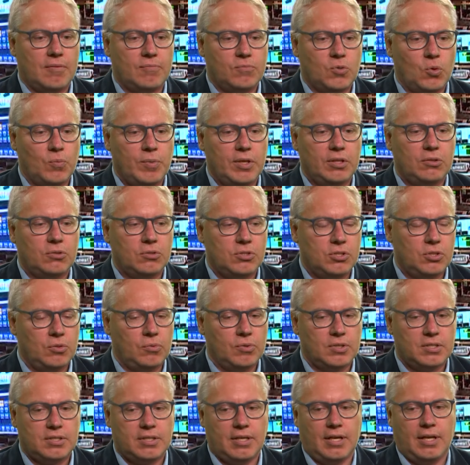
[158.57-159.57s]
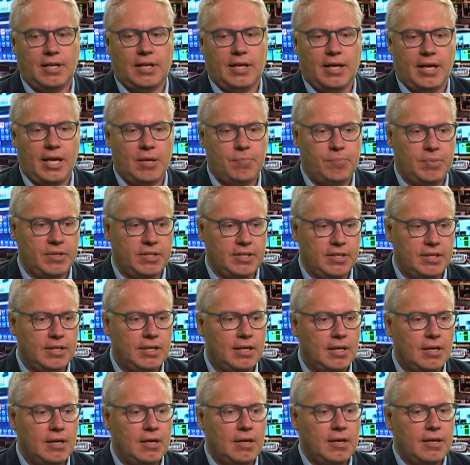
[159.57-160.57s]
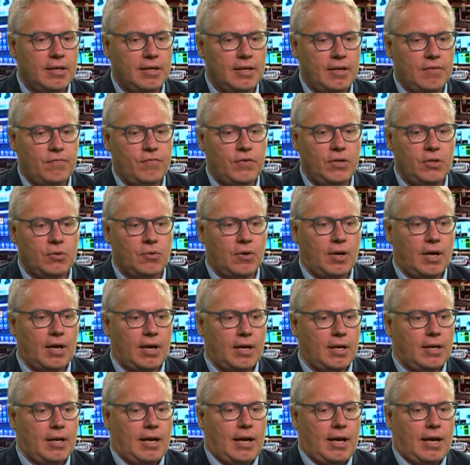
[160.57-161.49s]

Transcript: Movimento 5 Stelle e PD che fino